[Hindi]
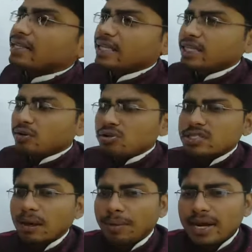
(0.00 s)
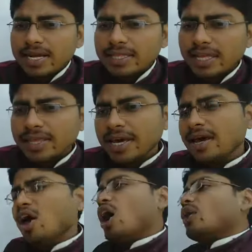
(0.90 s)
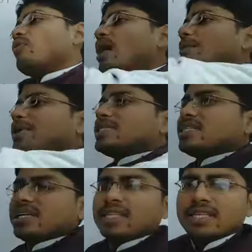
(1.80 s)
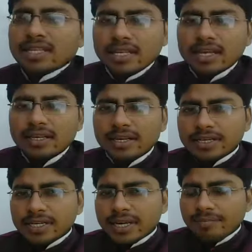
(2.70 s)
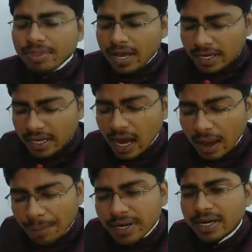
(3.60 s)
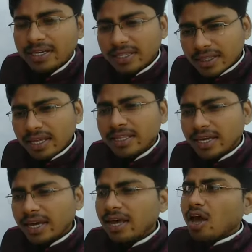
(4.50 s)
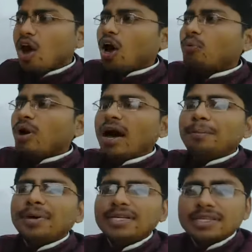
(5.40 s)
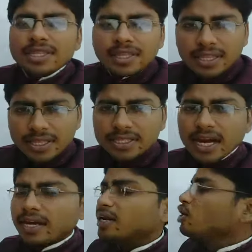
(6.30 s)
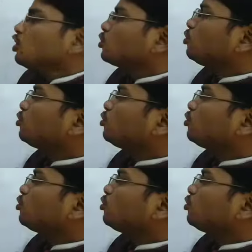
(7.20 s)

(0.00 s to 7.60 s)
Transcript: करते थे वो सामान लेते थे और वहाँ बेचते थे, थे जाके ठीक है यहाँ पे खरीदते थे और वहाँ बेच देते थे जाकर तो